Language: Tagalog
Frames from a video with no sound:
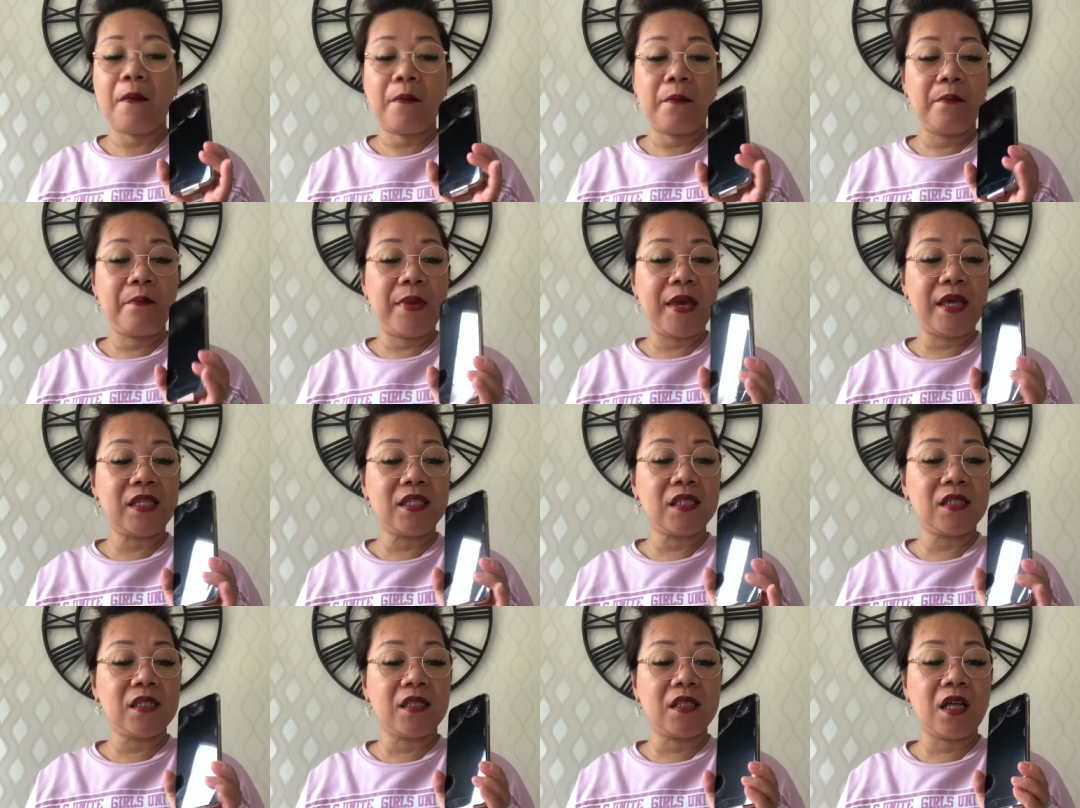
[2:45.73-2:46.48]

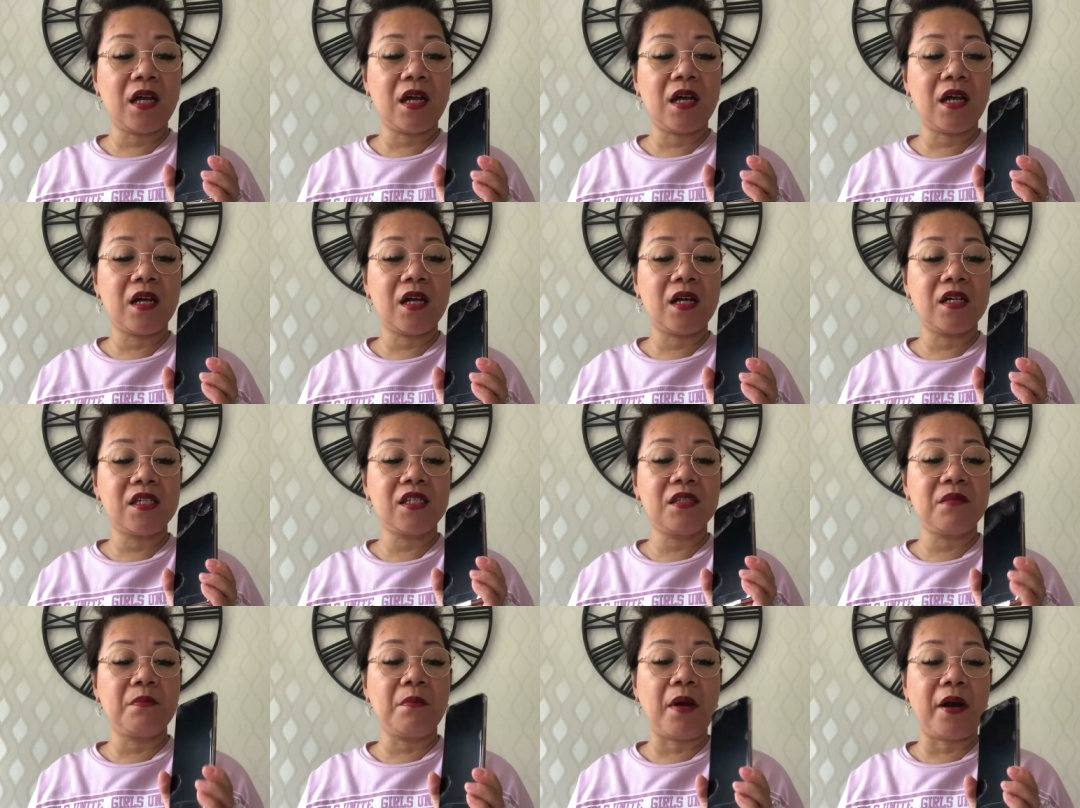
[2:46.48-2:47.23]
best na
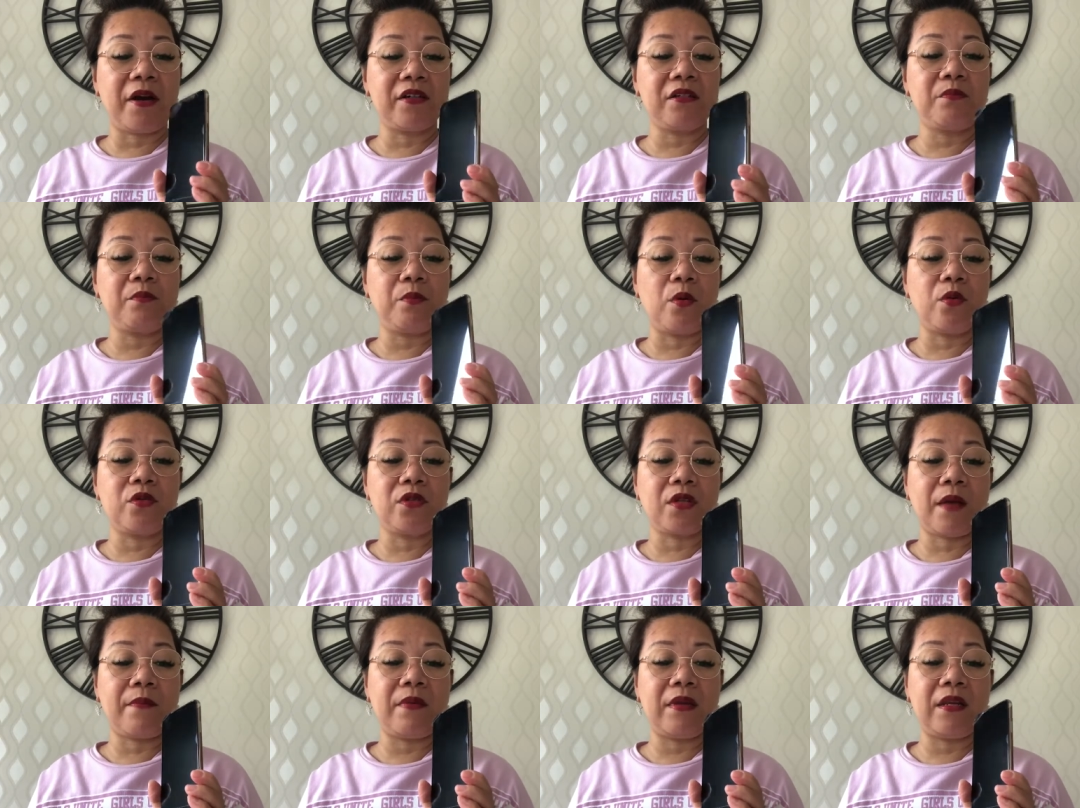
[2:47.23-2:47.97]
smartphone
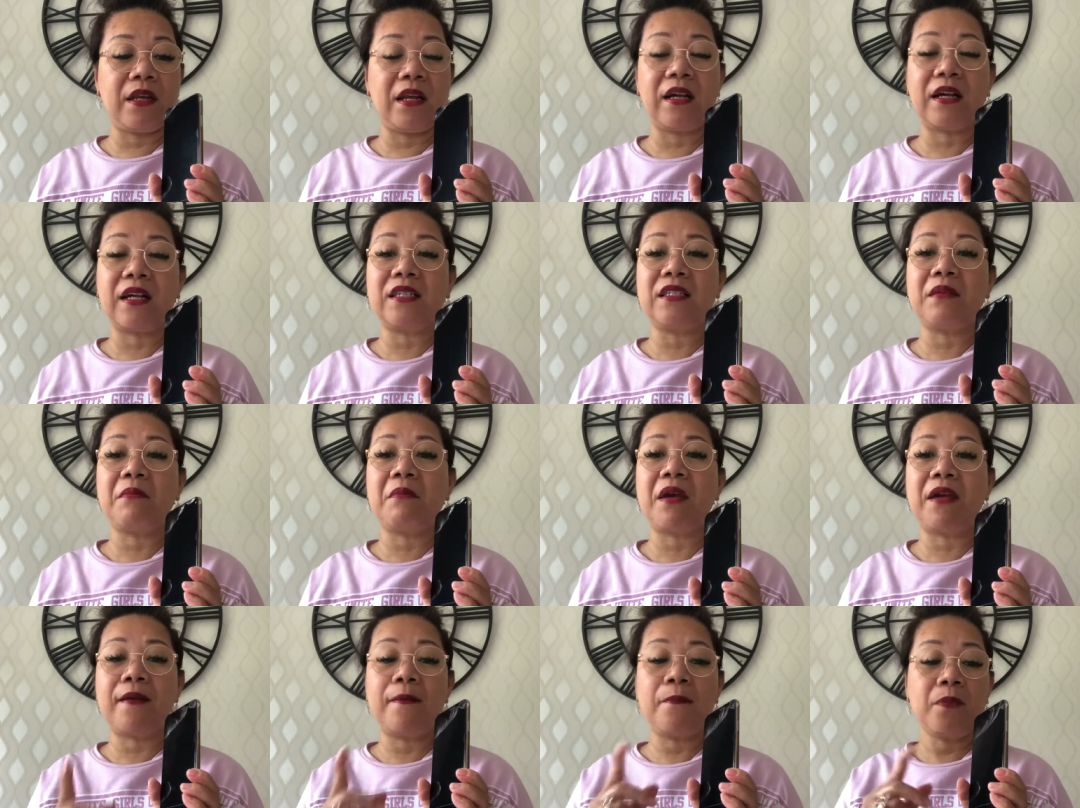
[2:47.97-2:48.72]
sabi nila. Kasi
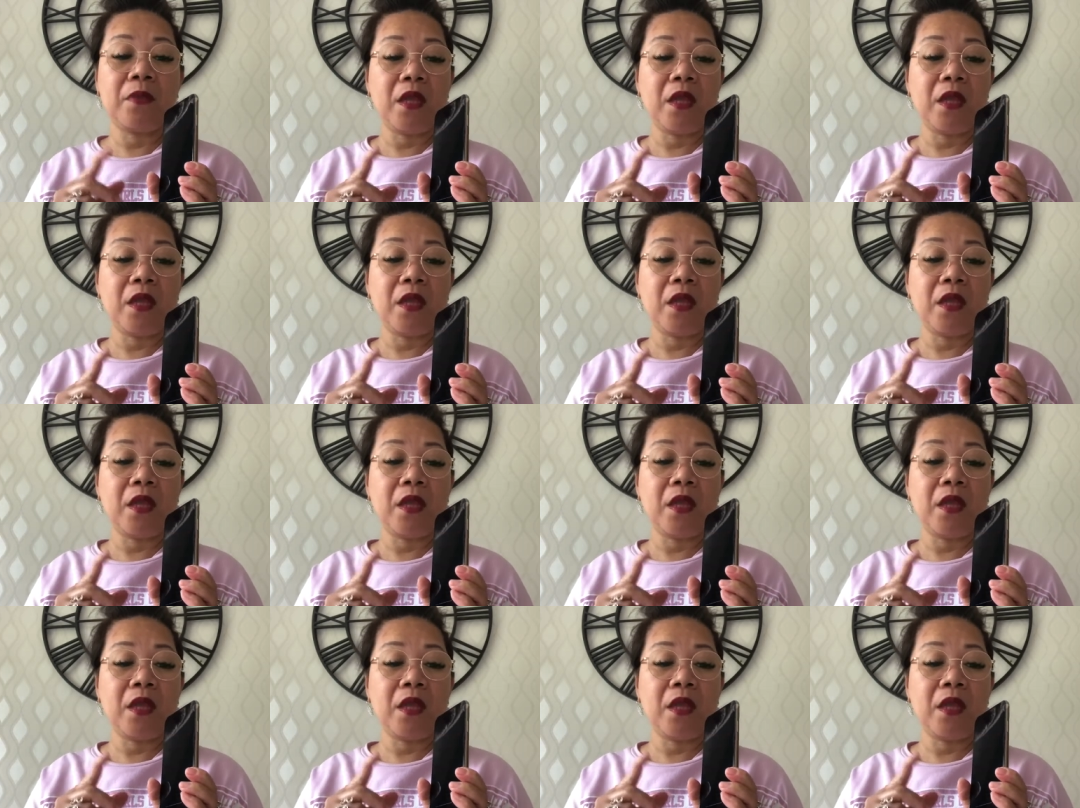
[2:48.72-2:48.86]
may,